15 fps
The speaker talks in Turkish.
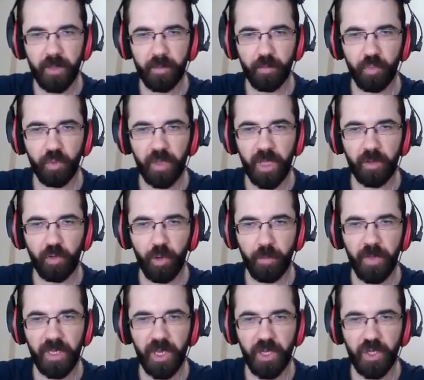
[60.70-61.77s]
Buradan
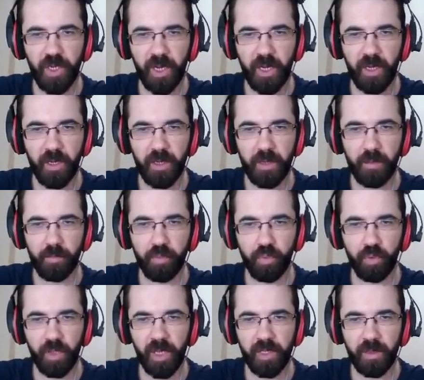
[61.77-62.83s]
communication'a,
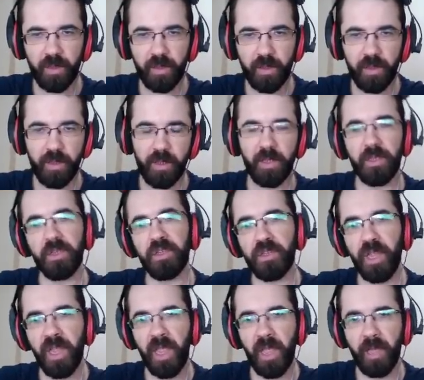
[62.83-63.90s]
buradan
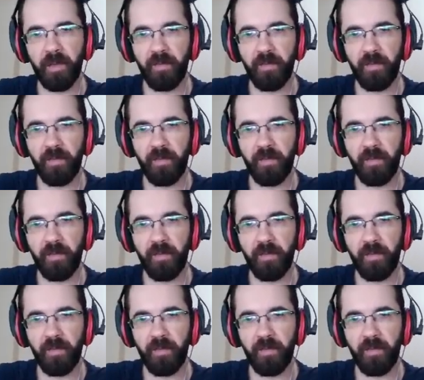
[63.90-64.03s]
şeye